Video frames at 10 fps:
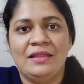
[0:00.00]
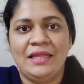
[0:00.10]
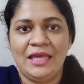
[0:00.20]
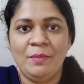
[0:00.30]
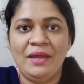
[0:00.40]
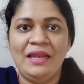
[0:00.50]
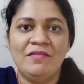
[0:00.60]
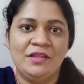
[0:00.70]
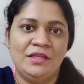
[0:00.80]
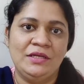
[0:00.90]
அந்த
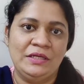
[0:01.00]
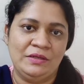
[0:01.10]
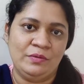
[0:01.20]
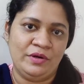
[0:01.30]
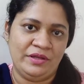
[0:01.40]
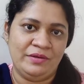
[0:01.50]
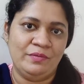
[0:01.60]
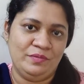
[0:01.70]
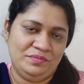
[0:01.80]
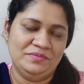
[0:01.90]
இமெயிலில் வந்து ஒரு
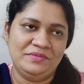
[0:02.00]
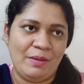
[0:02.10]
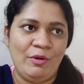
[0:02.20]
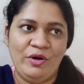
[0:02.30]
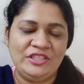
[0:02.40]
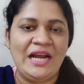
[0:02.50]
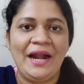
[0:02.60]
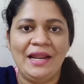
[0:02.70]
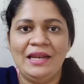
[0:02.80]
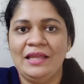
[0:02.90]
நம்மளோட
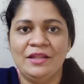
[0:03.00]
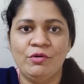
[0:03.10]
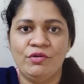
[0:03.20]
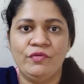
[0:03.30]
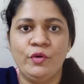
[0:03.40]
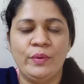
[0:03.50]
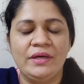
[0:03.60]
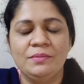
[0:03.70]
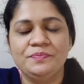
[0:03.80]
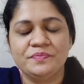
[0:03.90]
சேனல்லேருந்து ஒரு
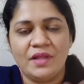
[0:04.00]
வியூவர்